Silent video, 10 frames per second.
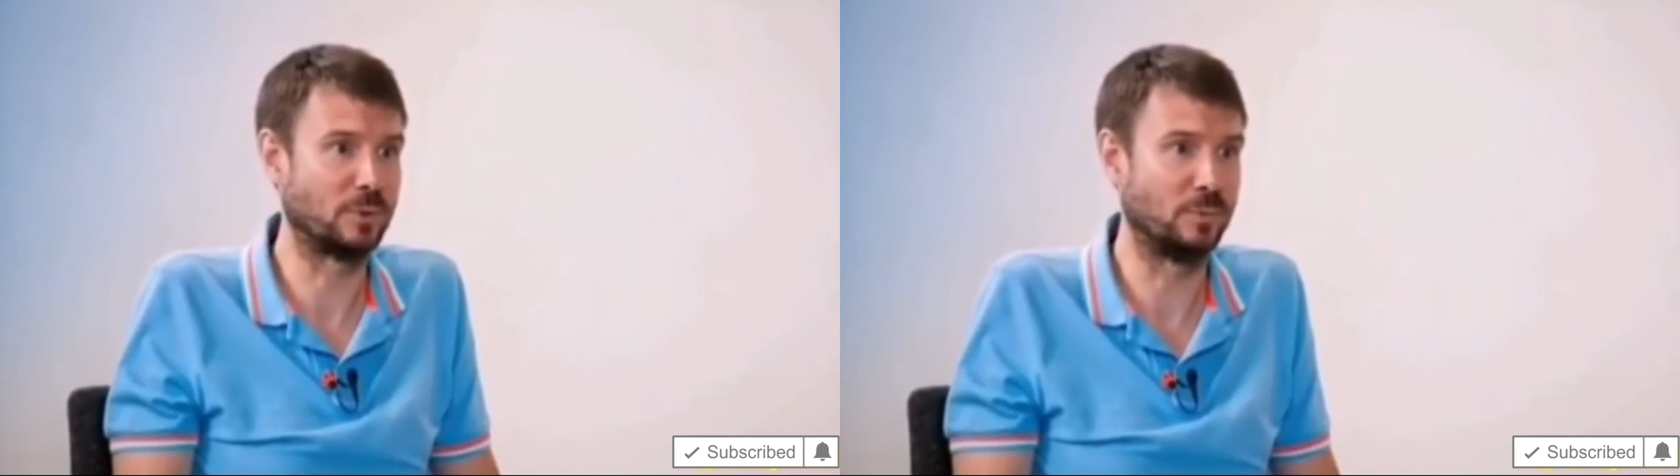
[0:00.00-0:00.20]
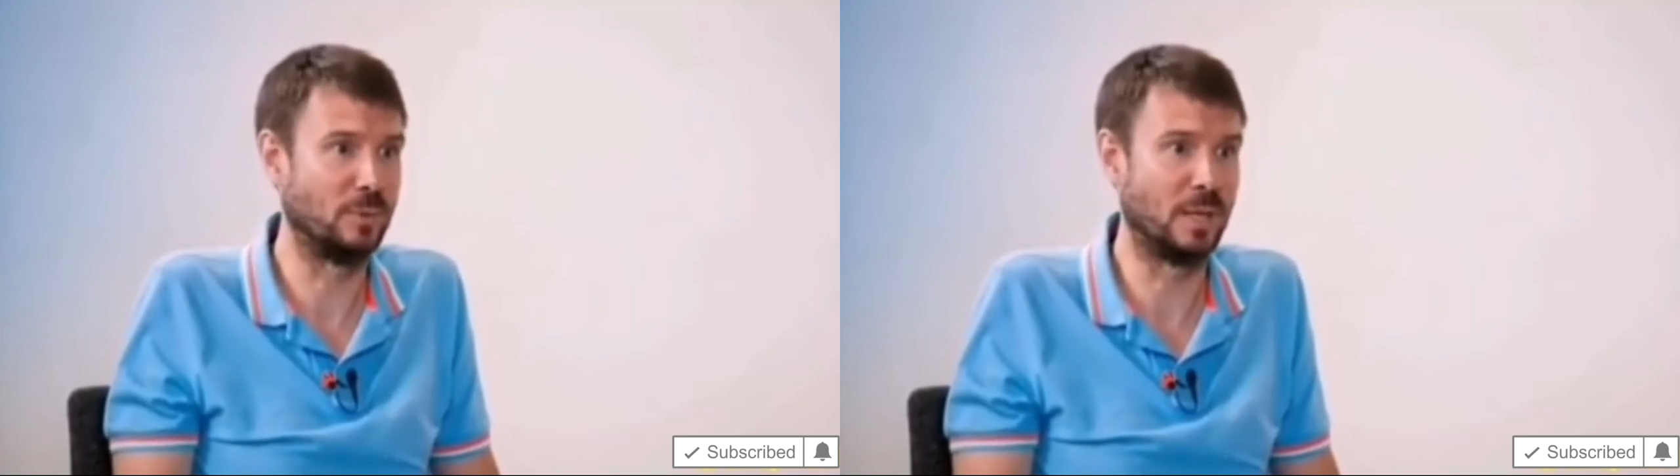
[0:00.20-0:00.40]

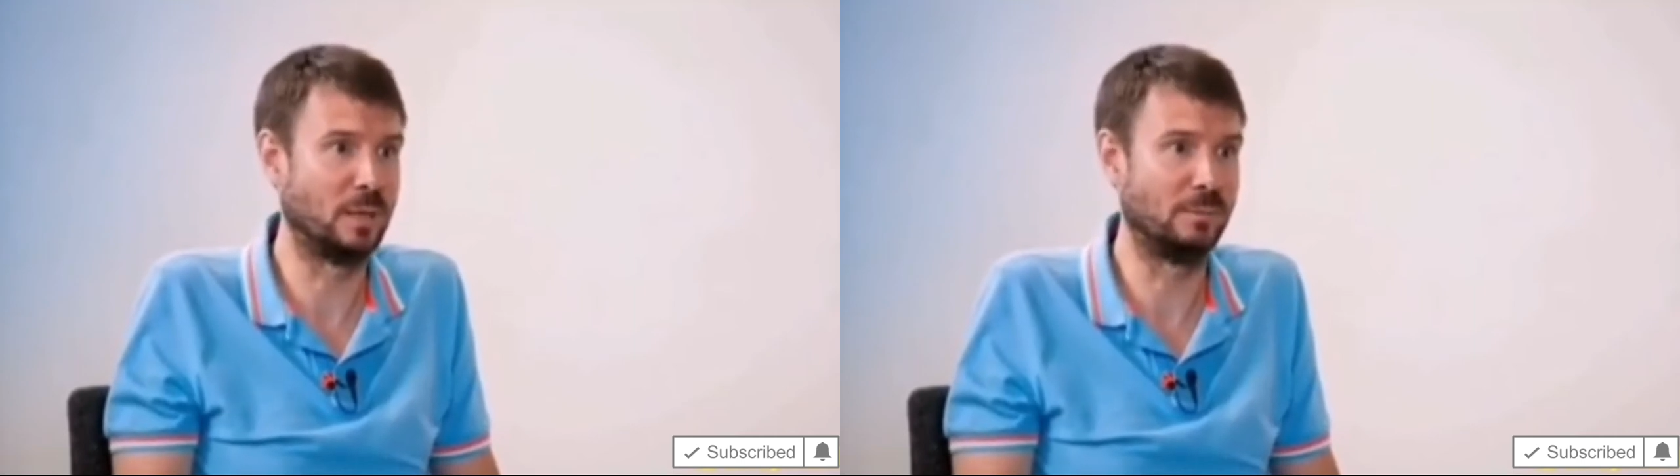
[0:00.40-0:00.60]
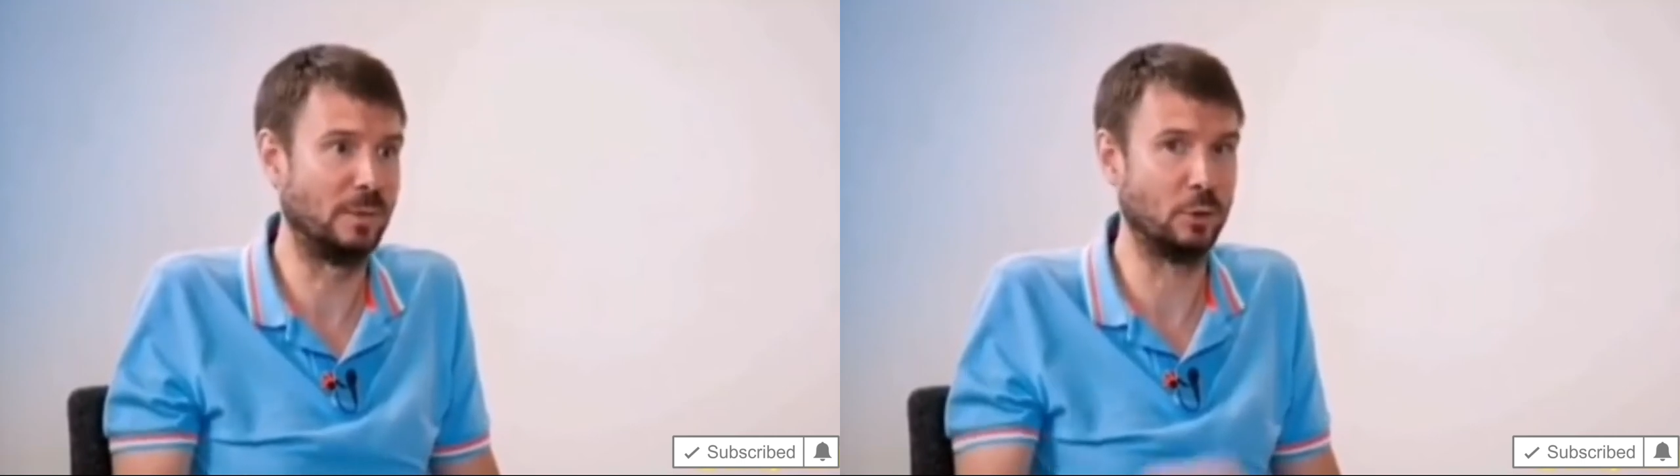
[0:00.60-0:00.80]
потому что
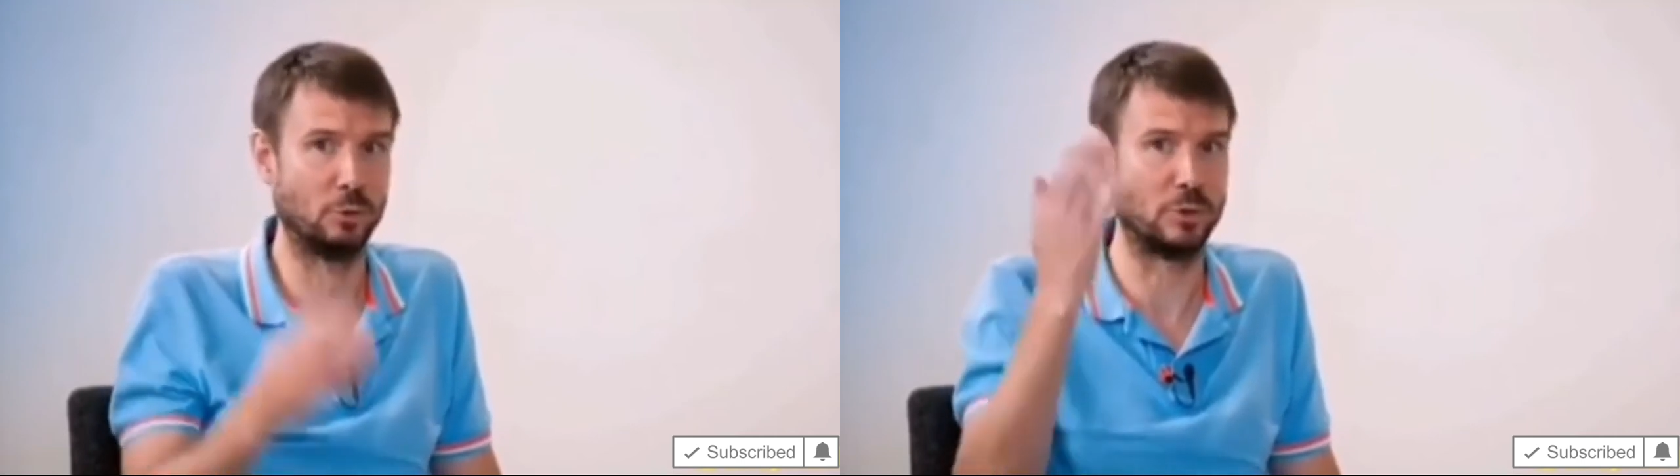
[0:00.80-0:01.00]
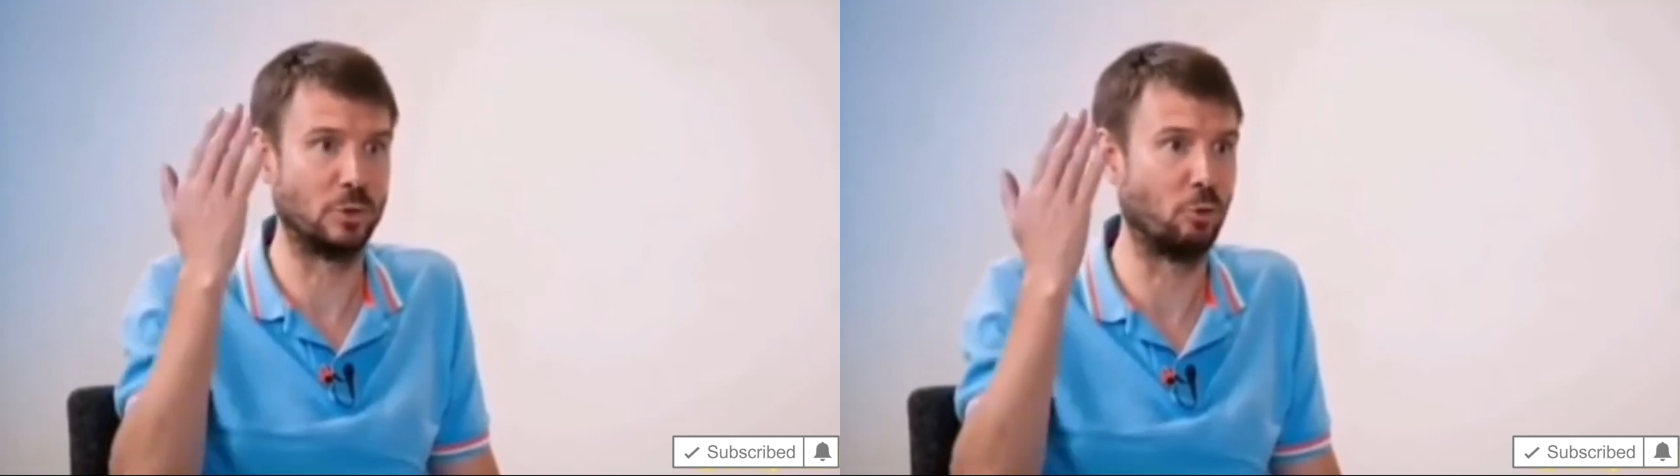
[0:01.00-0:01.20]
мне,
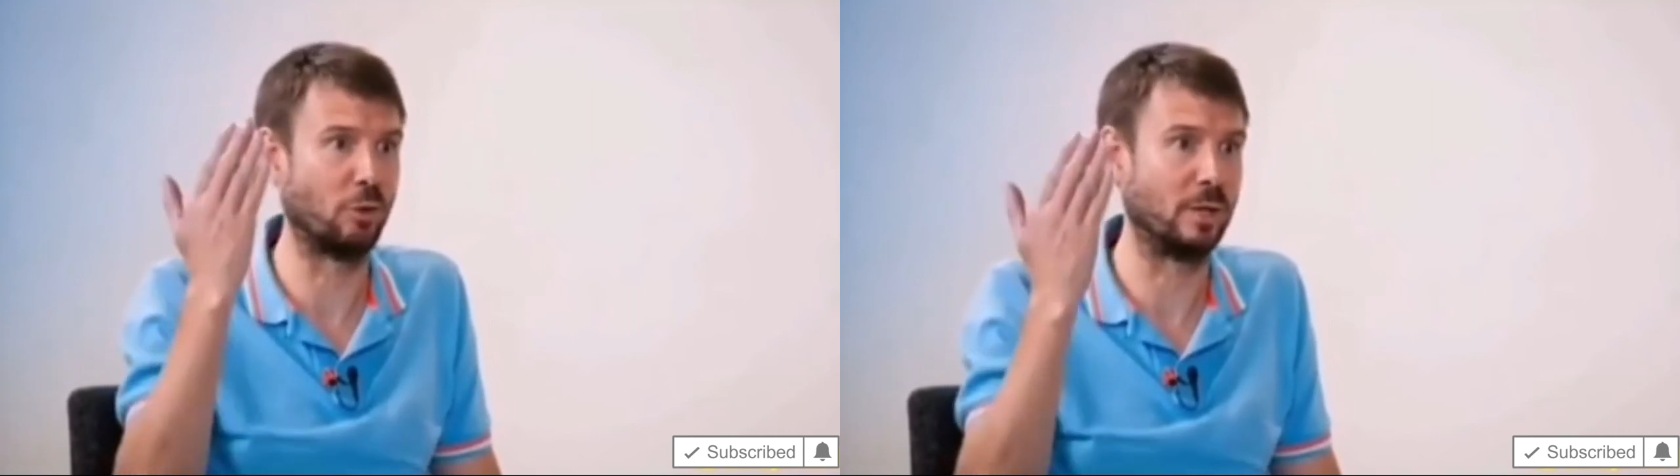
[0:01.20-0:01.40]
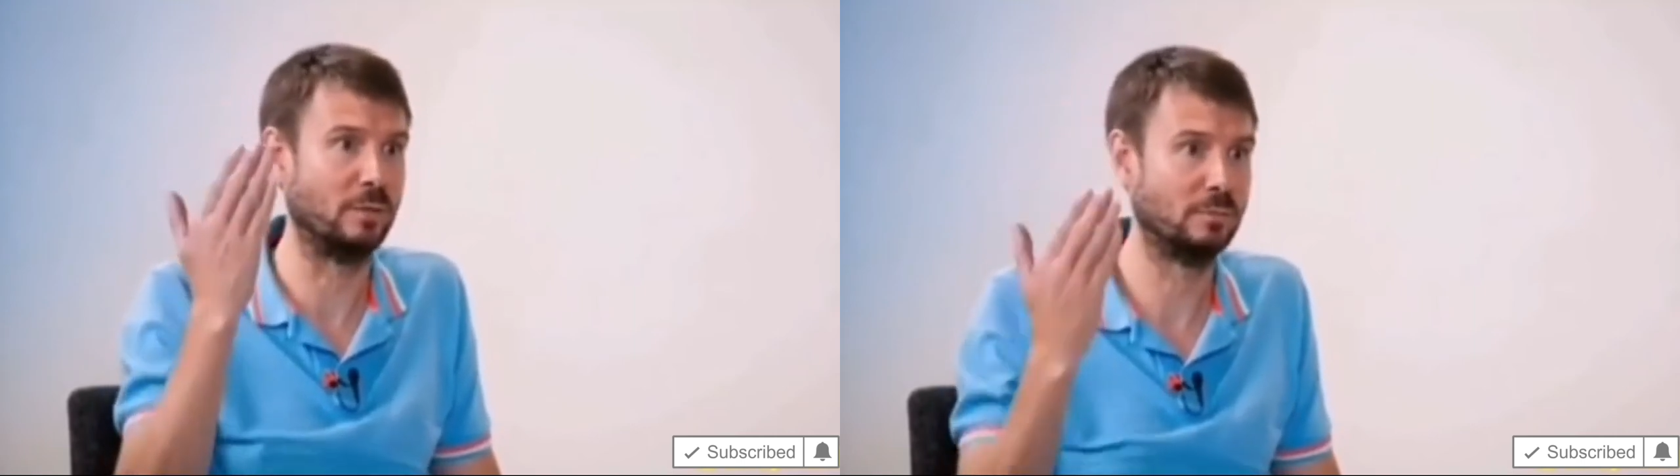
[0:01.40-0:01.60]
мне нужны
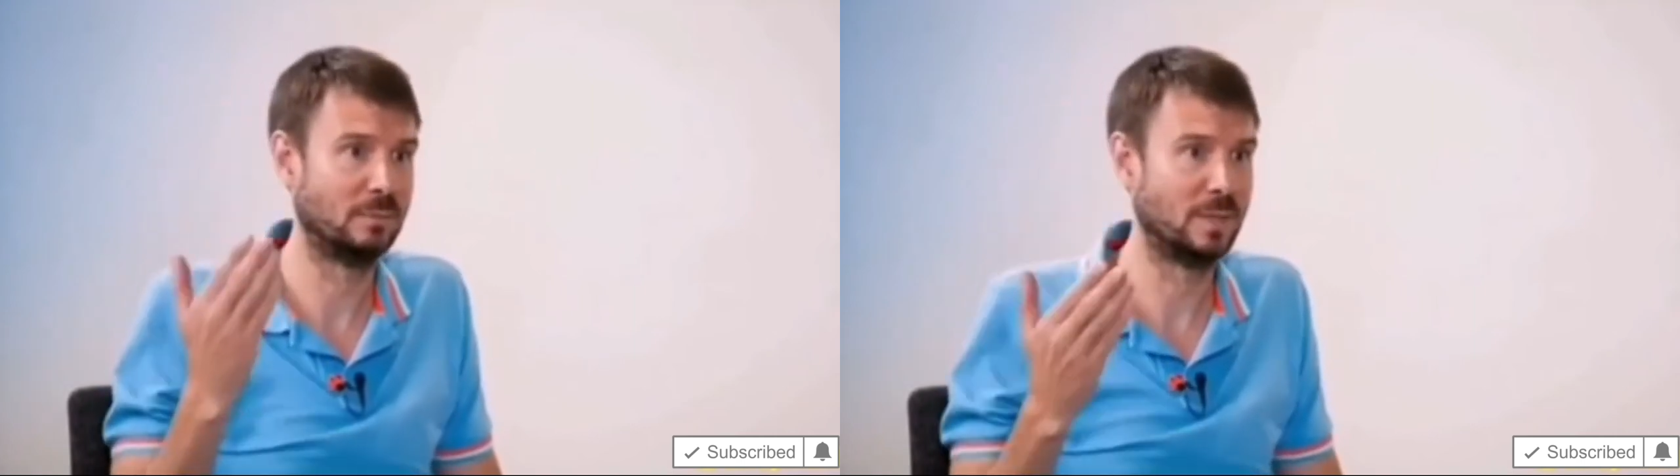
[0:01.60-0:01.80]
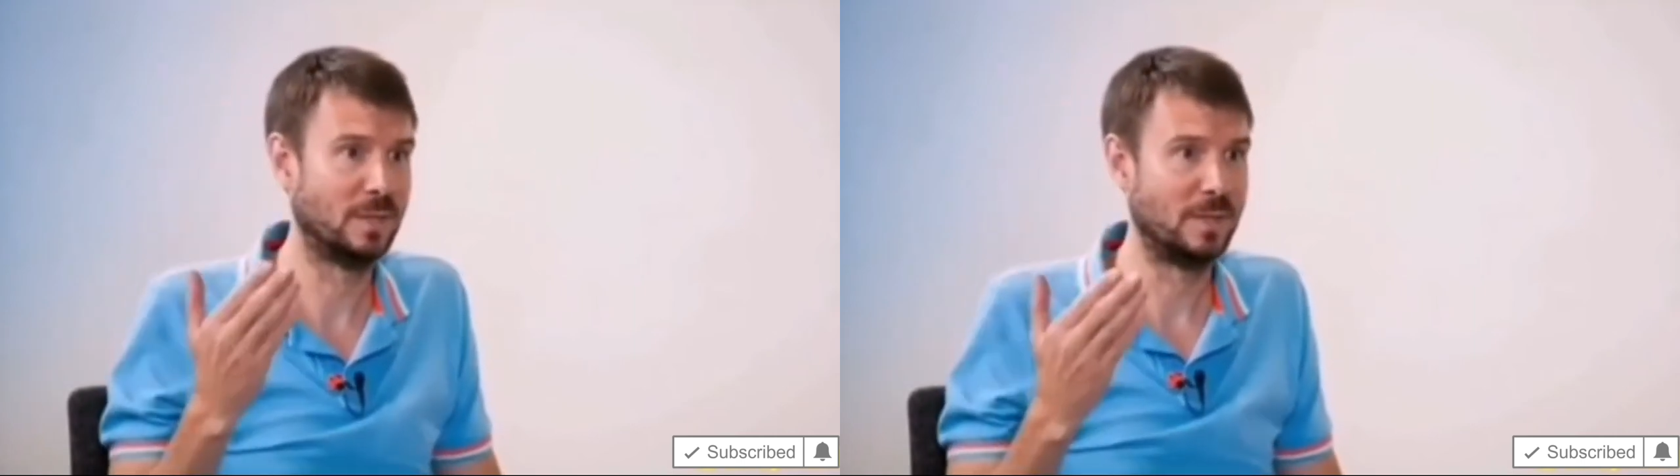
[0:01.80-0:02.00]
горы.